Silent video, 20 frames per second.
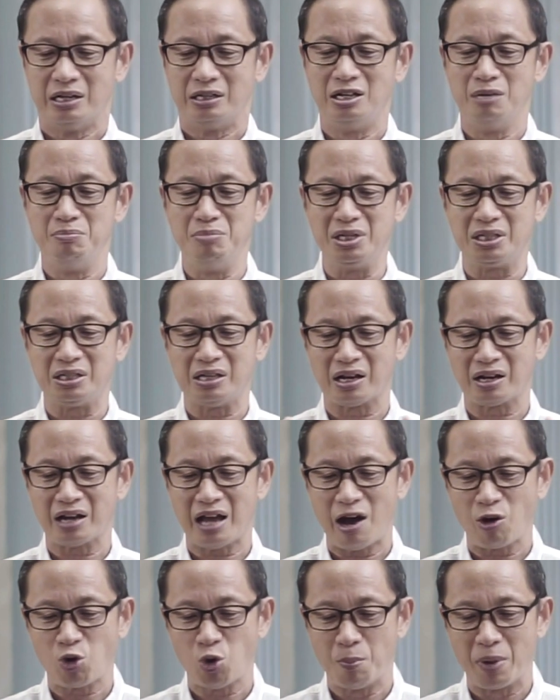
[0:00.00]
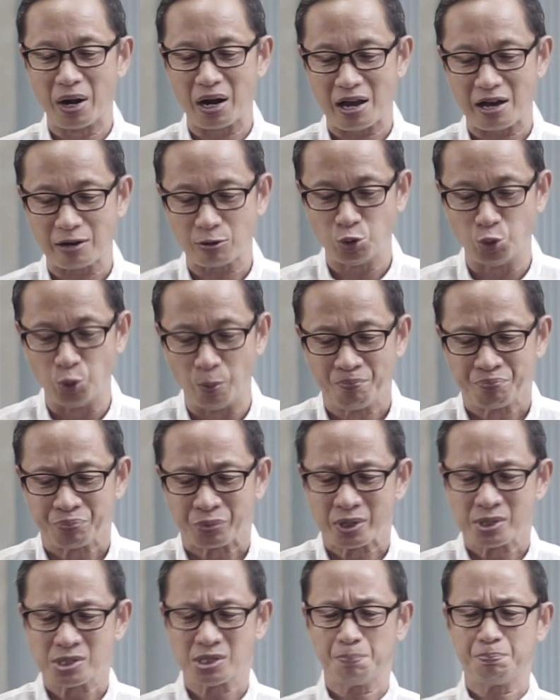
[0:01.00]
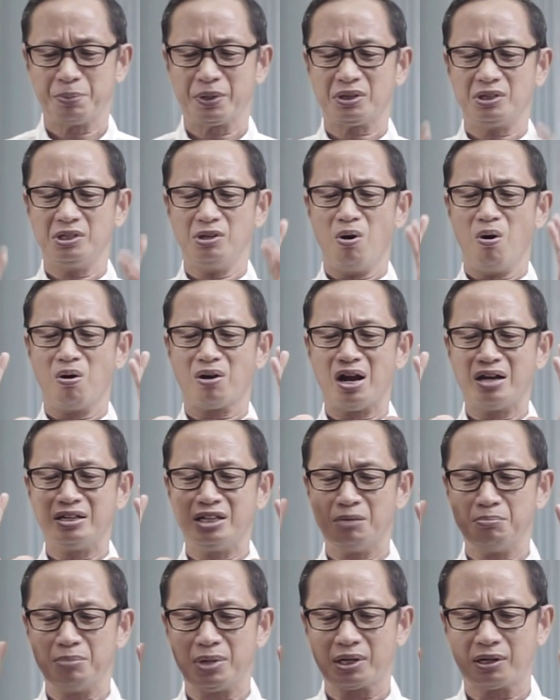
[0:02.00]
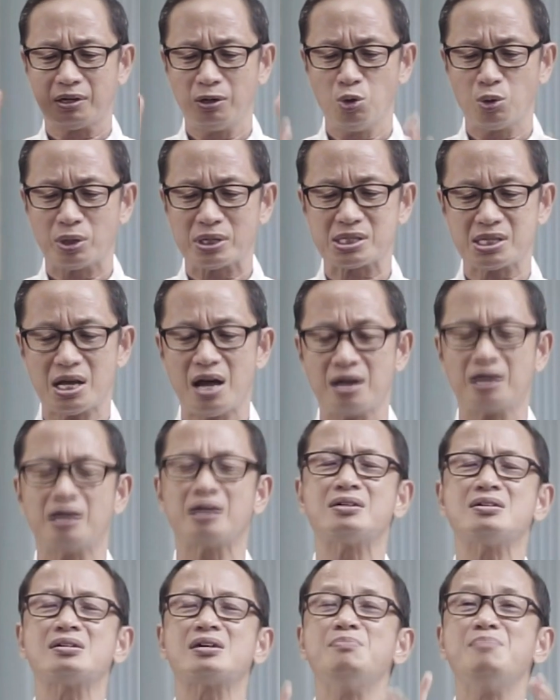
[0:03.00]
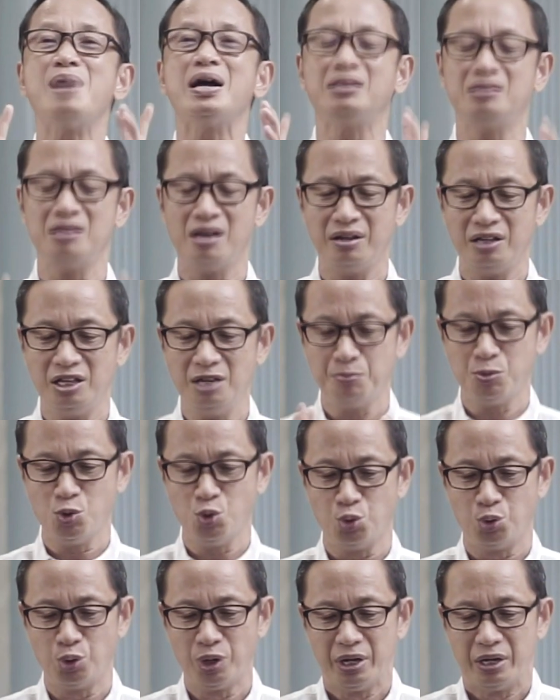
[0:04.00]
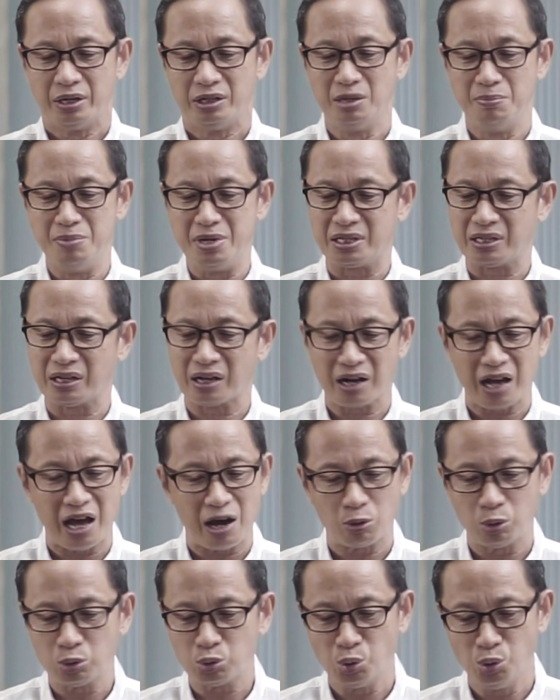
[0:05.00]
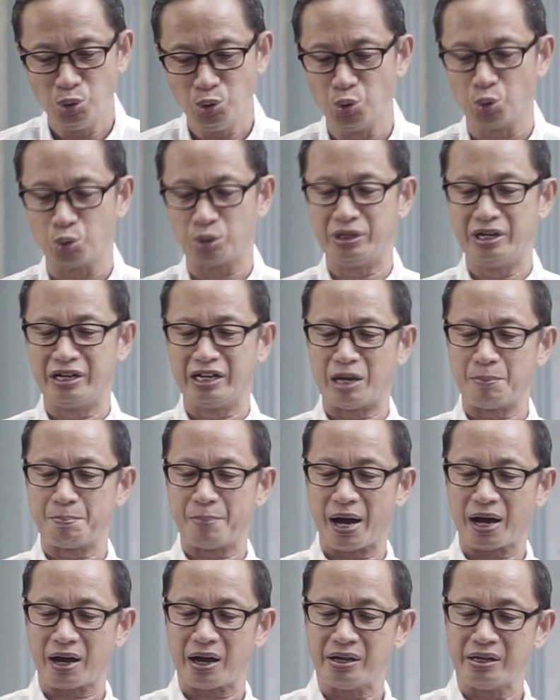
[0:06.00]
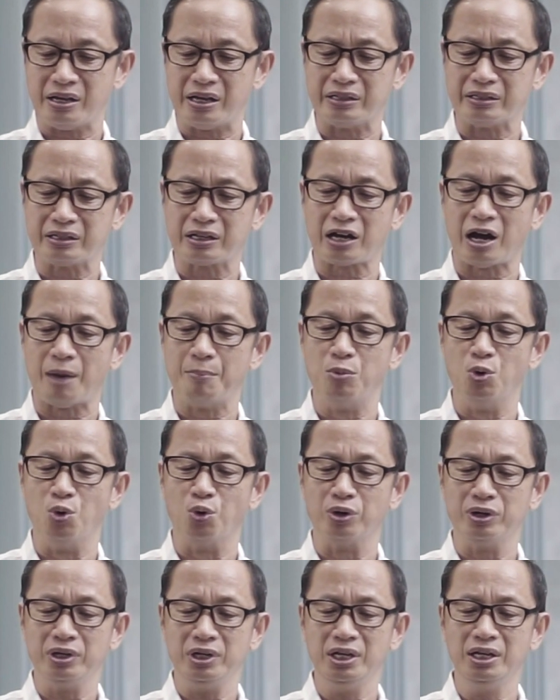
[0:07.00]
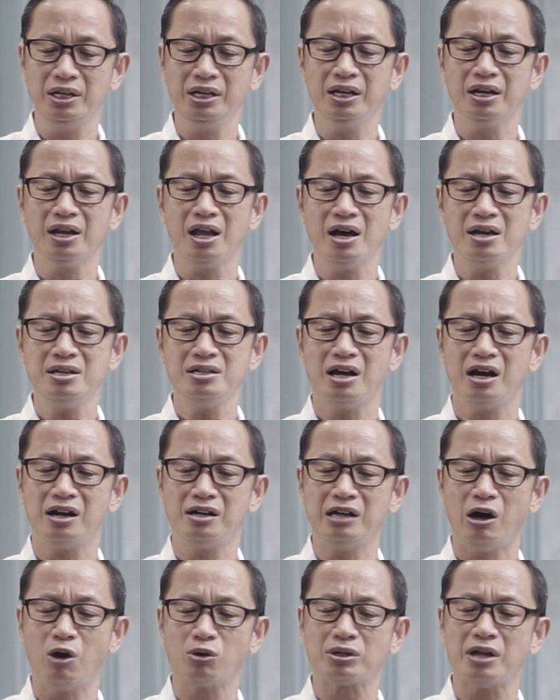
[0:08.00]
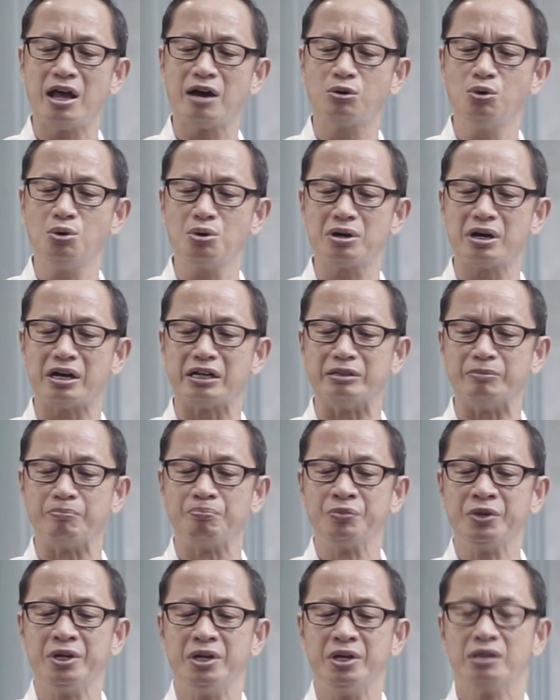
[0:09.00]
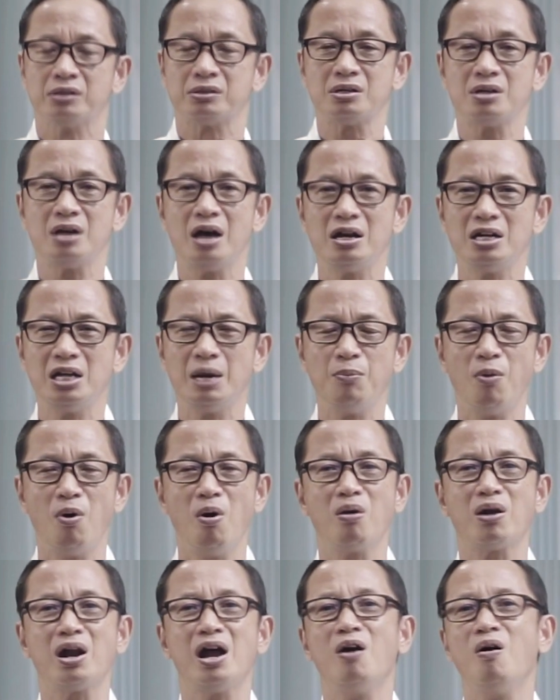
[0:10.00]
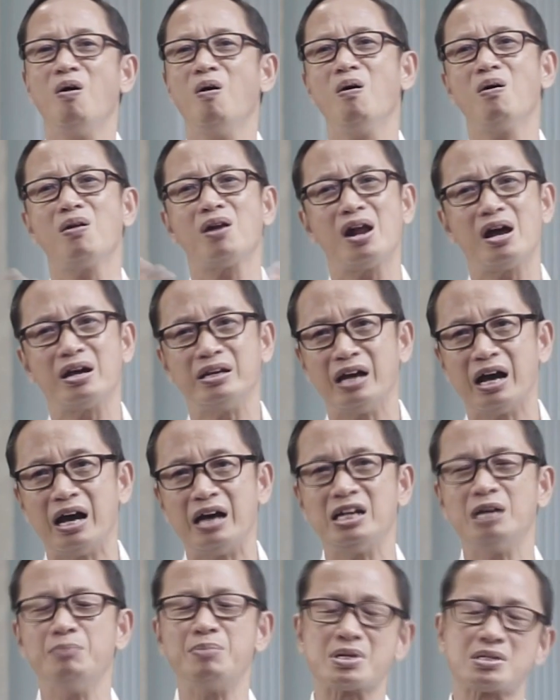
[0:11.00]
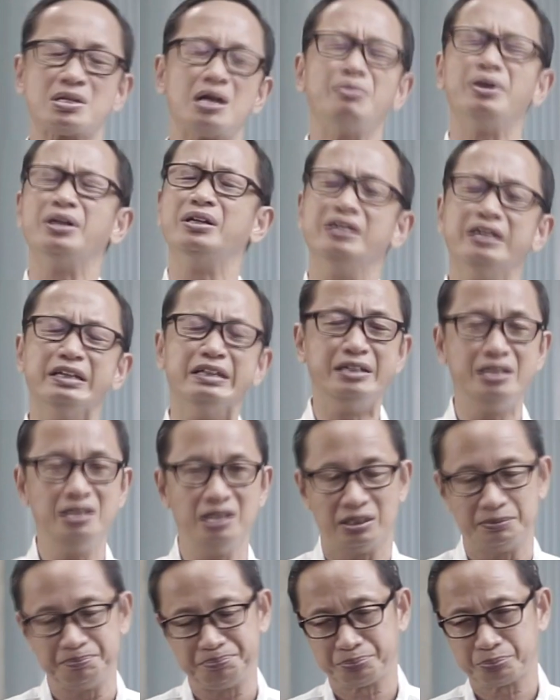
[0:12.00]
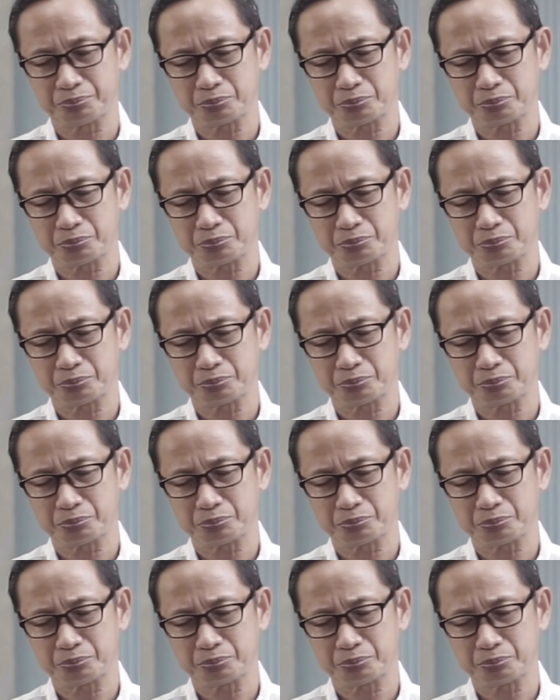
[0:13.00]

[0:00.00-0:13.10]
Demikianlah aku berlaku, seperti orang yang berkeluh kesah karena kematian ibu. Demikianlah aku tunduk dengan pakaian kabung. Inilah yang Daud lakukan terhadap orang-orang yang ada bersama dengan dia.